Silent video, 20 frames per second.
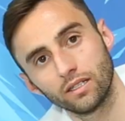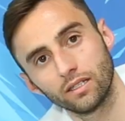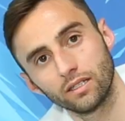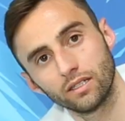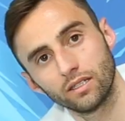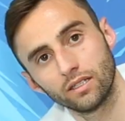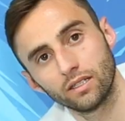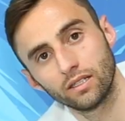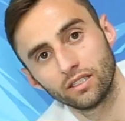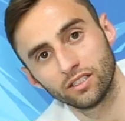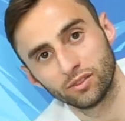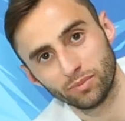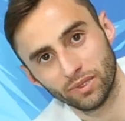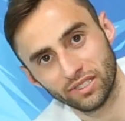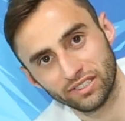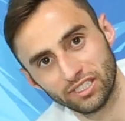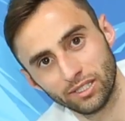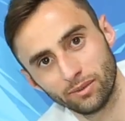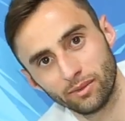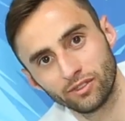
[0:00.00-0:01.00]
Э, и
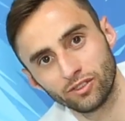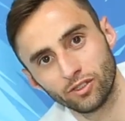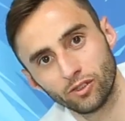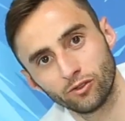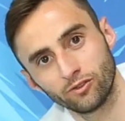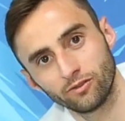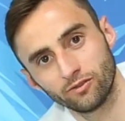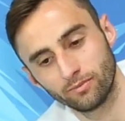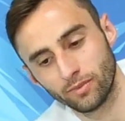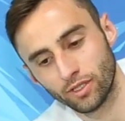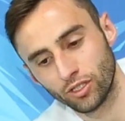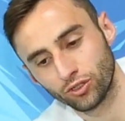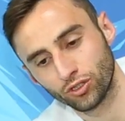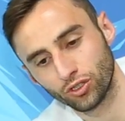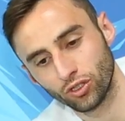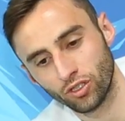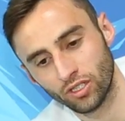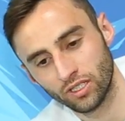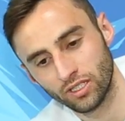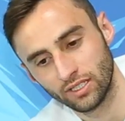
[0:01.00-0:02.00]
спасибо за
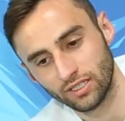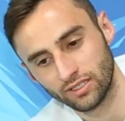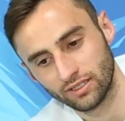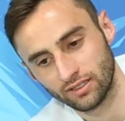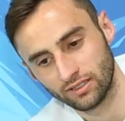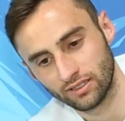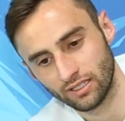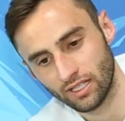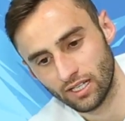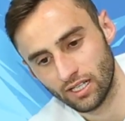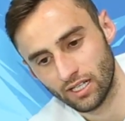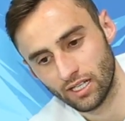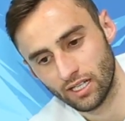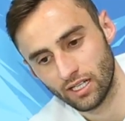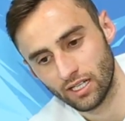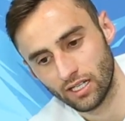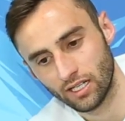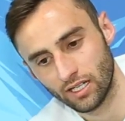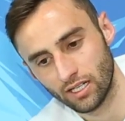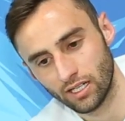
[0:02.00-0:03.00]
большое
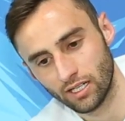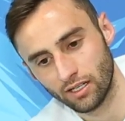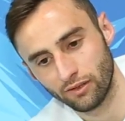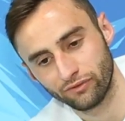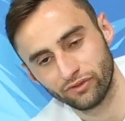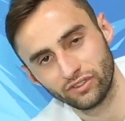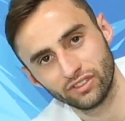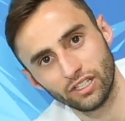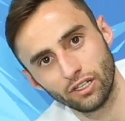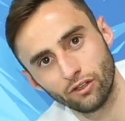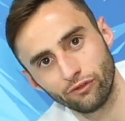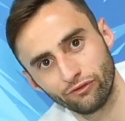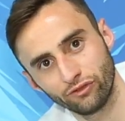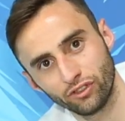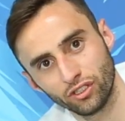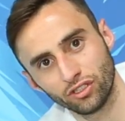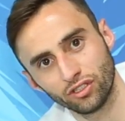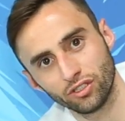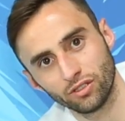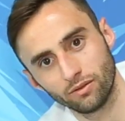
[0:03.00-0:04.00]
за все
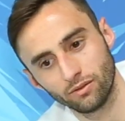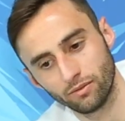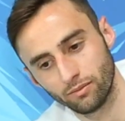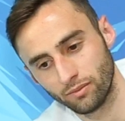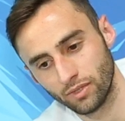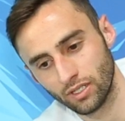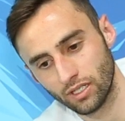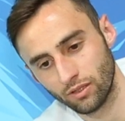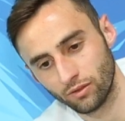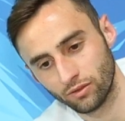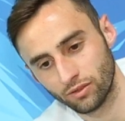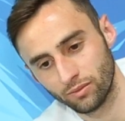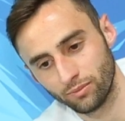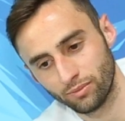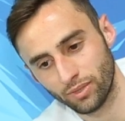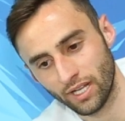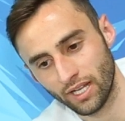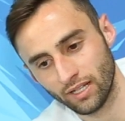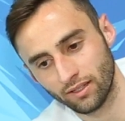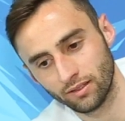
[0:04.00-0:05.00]
фиши. Было очень
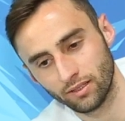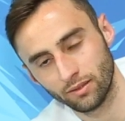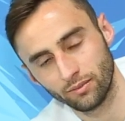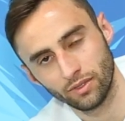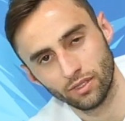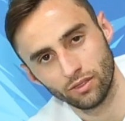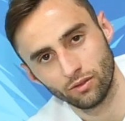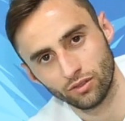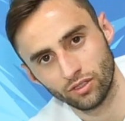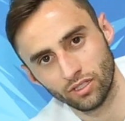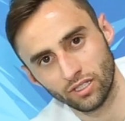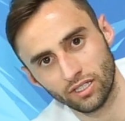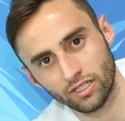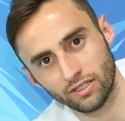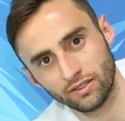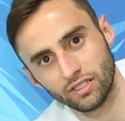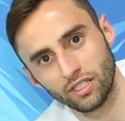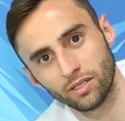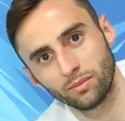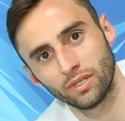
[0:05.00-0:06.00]
приятно, было очень
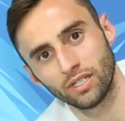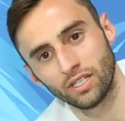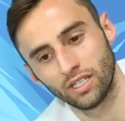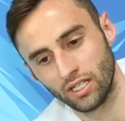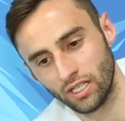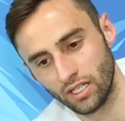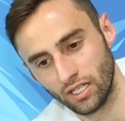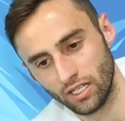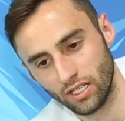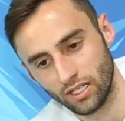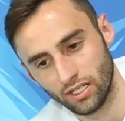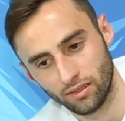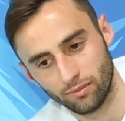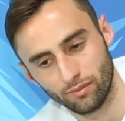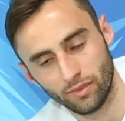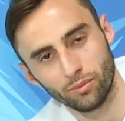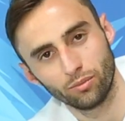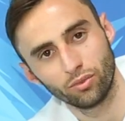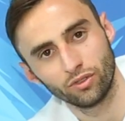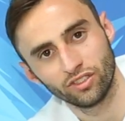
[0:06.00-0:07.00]
красиво.
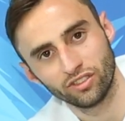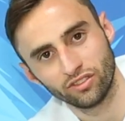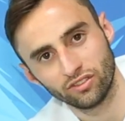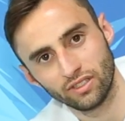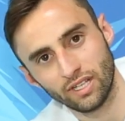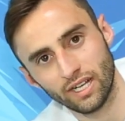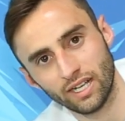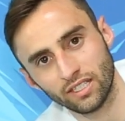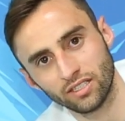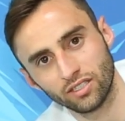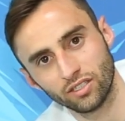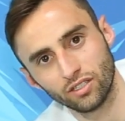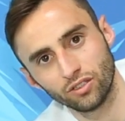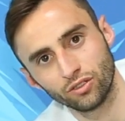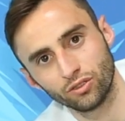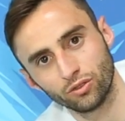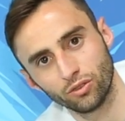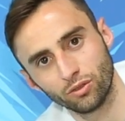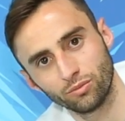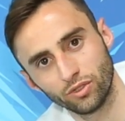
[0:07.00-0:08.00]
Мы будем ждать
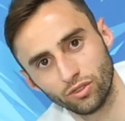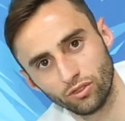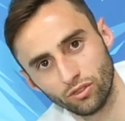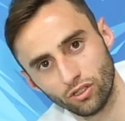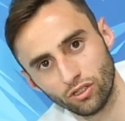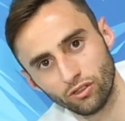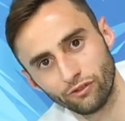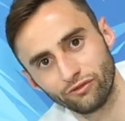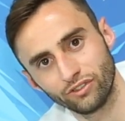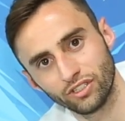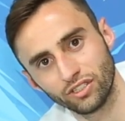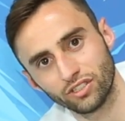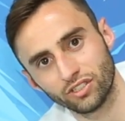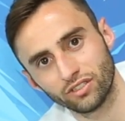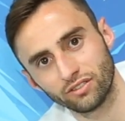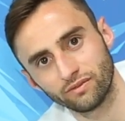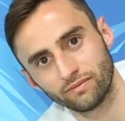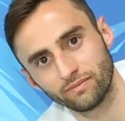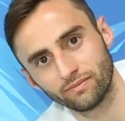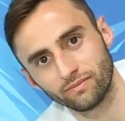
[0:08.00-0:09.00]
еще много фиш.